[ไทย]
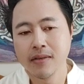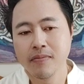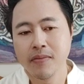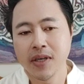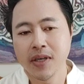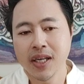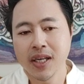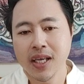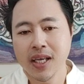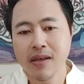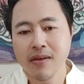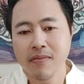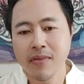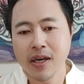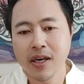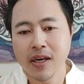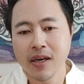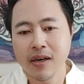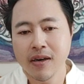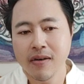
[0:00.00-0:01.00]
บางทีมัน
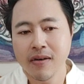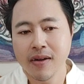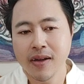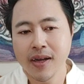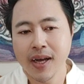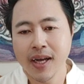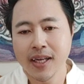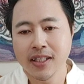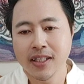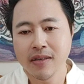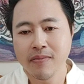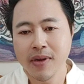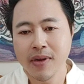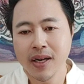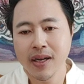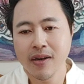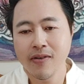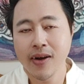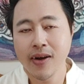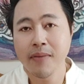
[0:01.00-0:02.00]
อาจจะเป็น
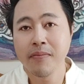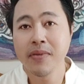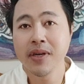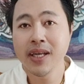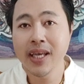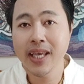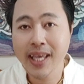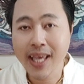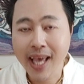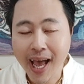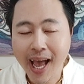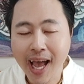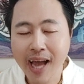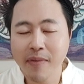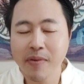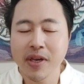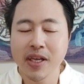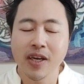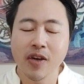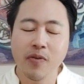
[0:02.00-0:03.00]
เรื่องความเหนื่อยยาก
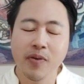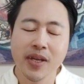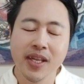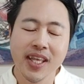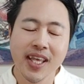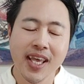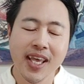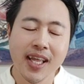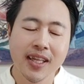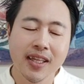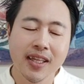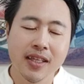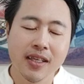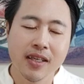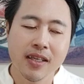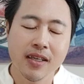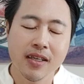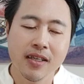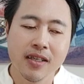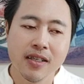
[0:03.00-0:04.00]
ไม่ถึงกับอุบัติเหตุ
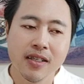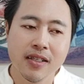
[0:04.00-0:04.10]
ก็